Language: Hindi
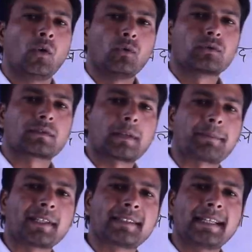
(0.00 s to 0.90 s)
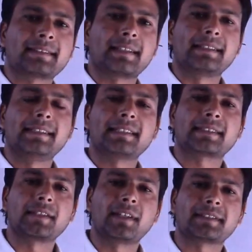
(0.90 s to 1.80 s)
उत्तर प्रदेश अधीन
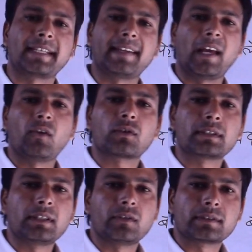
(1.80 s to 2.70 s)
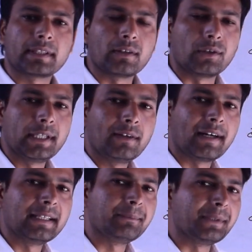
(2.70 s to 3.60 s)
सेवा चयन आयोग की ओर से होने
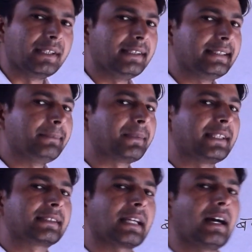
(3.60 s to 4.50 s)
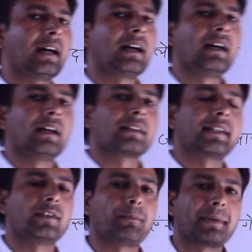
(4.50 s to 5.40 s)
वाली पीईटी e परीक्षा
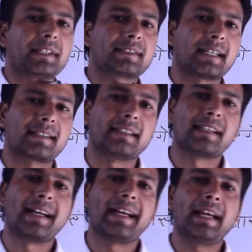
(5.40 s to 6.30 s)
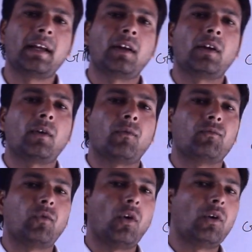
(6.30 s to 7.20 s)
के जो परीक्षा केंद्र
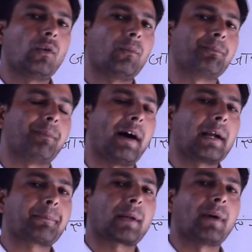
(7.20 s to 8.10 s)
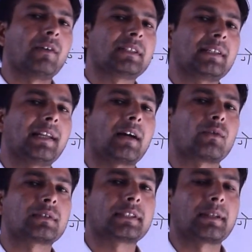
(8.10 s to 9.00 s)
है वो बाढ़ प्रभावित
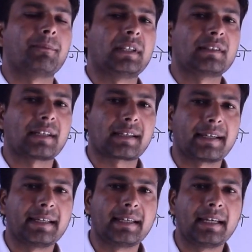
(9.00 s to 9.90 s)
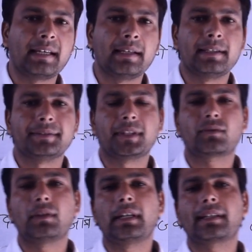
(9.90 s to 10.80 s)
इलाकों से संबंध रख रहे हैं
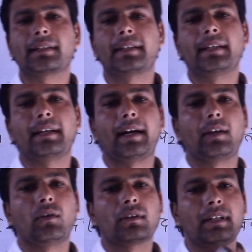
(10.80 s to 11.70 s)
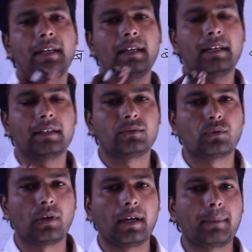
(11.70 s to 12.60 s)
जिसको लेकर के आयोग ने
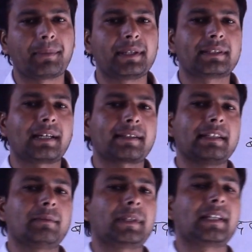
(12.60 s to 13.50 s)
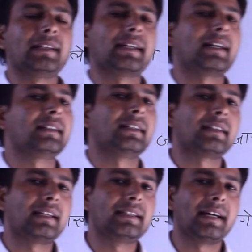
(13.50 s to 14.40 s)
जो है परीक्षा केंद्र बदलने का
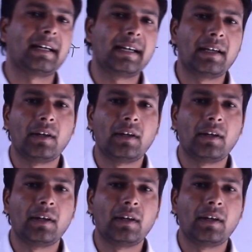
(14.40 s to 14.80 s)
निर्णय लिया है